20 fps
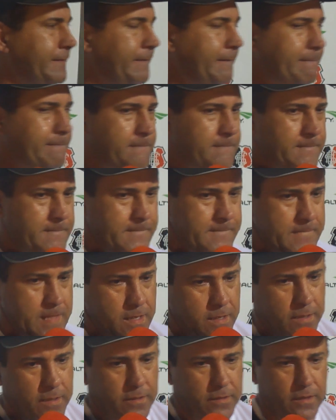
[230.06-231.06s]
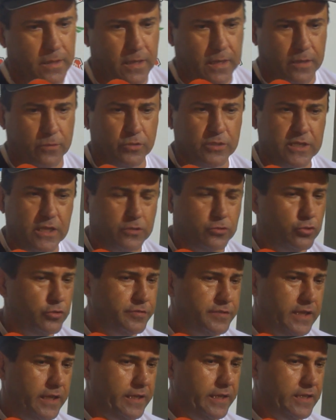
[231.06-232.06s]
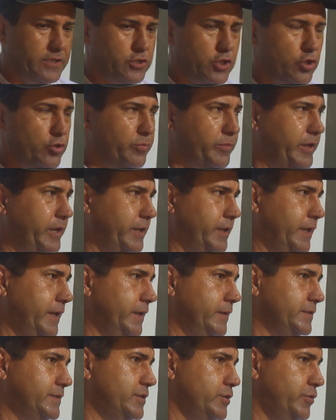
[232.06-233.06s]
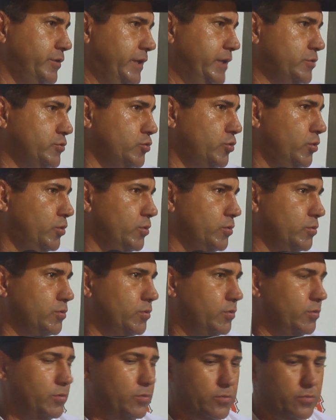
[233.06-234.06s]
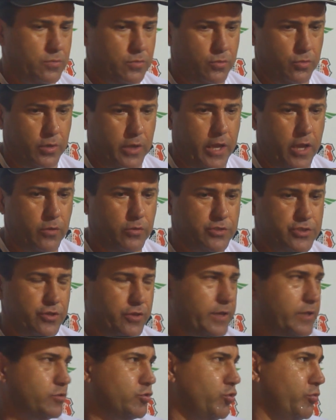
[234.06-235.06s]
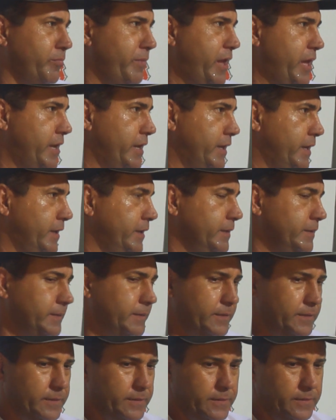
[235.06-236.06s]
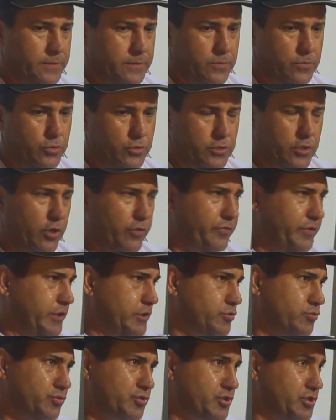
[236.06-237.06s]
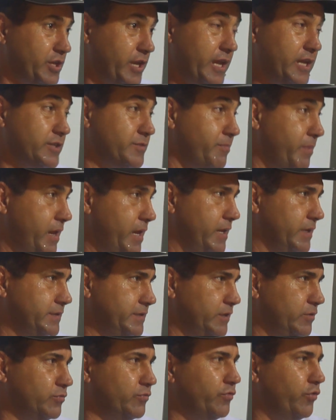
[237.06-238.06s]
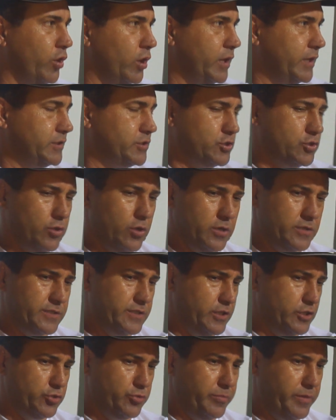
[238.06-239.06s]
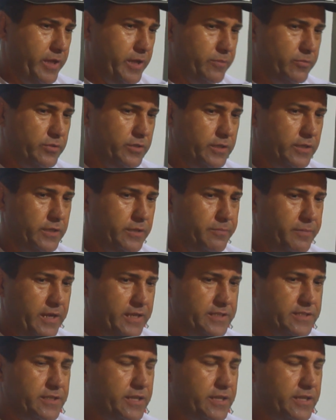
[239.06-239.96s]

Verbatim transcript: aqui atrás? A única dúvida aí é só no meio, né? Se eu entro com, com, com o Léo ou se eu entro com meia, né? Ou talvez com os três meias, né? Um volante só, que seja o mesmo, e mais